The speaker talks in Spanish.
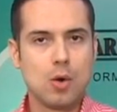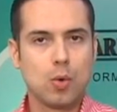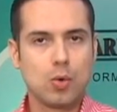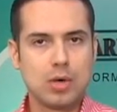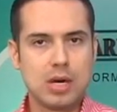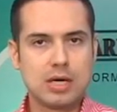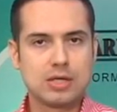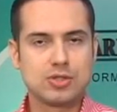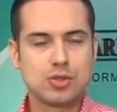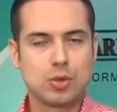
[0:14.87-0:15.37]

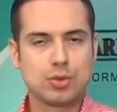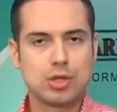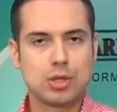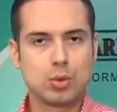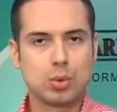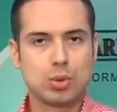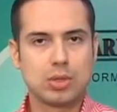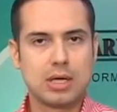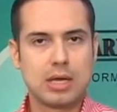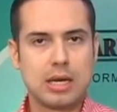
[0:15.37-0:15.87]
una acción de
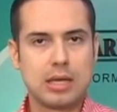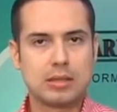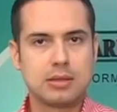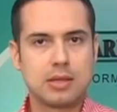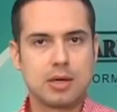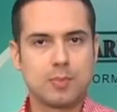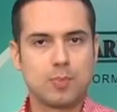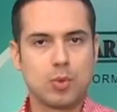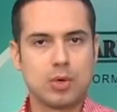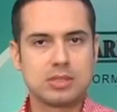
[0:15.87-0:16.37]
tutela
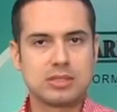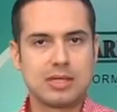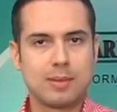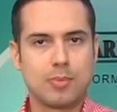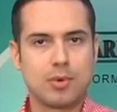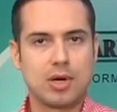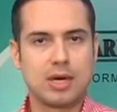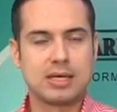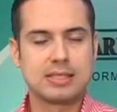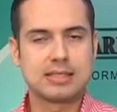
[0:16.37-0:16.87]

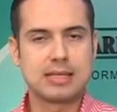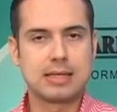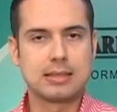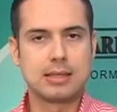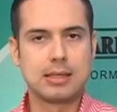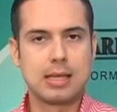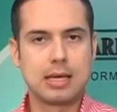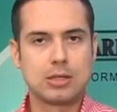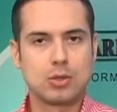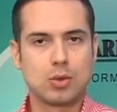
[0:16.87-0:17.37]
interpuesta por el ex
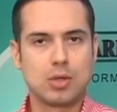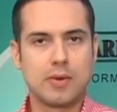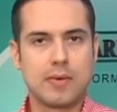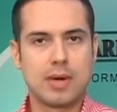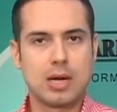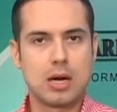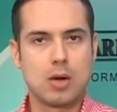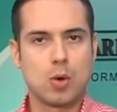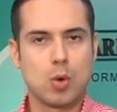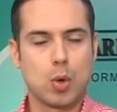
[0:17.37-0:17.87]
candidato
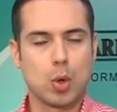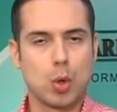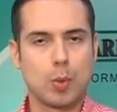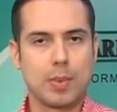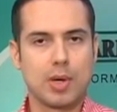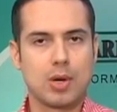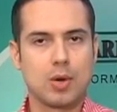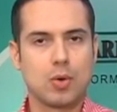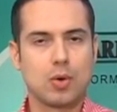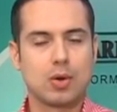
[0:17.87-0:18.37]
liberal Jorge
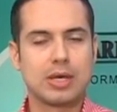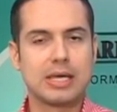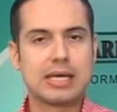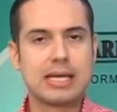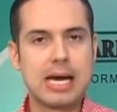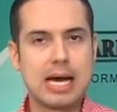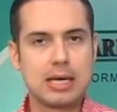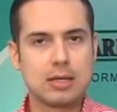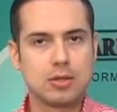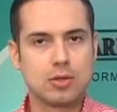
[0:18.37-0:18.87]
Homero
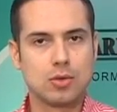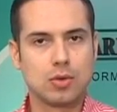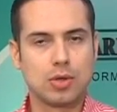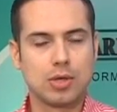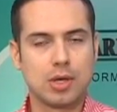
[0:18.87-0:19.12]
Giraldo,